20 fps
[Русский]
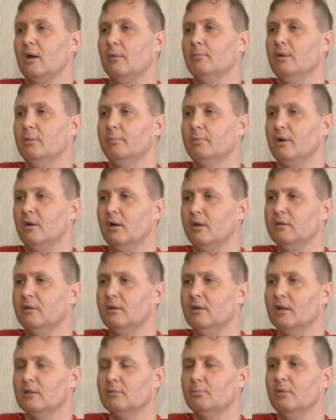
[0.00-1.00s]
ко мне
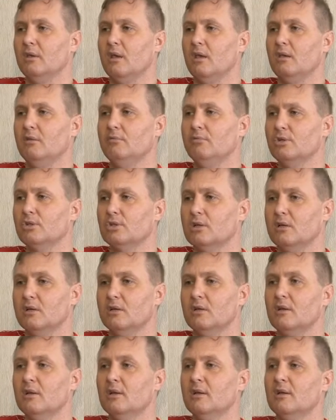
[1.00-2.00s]
приходили, от меня не
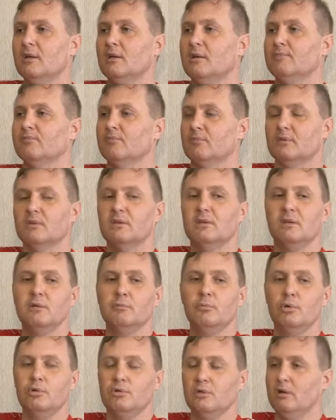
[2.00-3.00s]
вышли. И
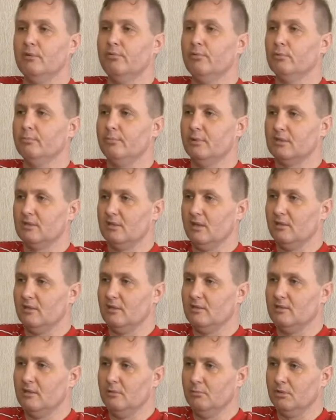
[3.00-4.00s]
мой телефон
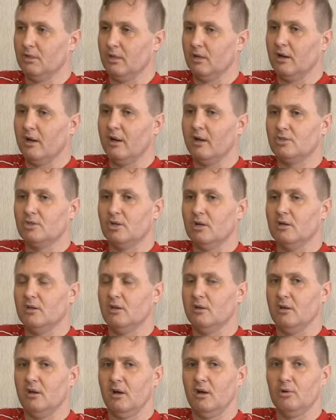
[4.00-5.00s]
постоянно с ними на горячей
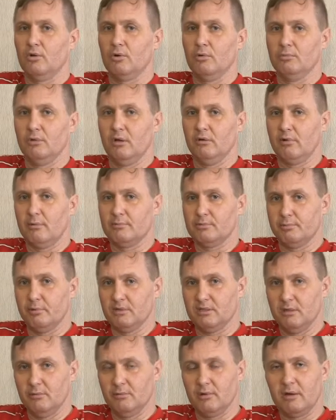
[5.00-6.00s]
линии. Огромное вам
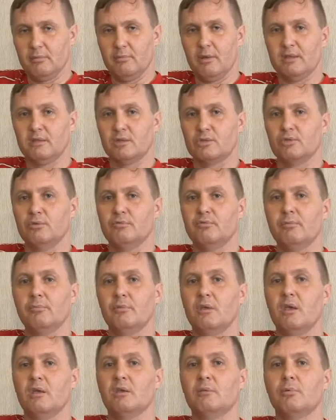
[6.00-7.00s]
спасибо, ребята, что вы
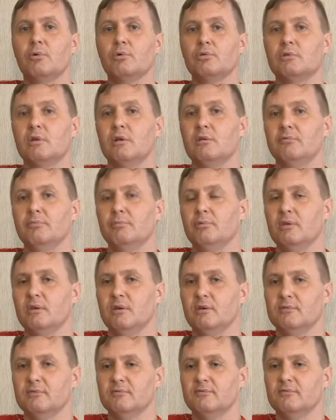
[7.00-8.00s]
меня не бросили в
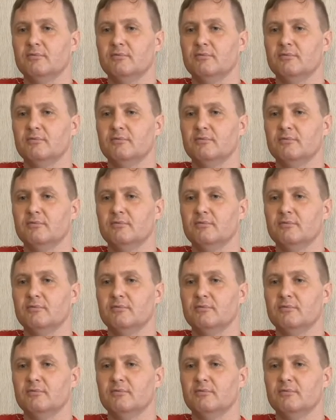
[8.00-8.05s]
беде.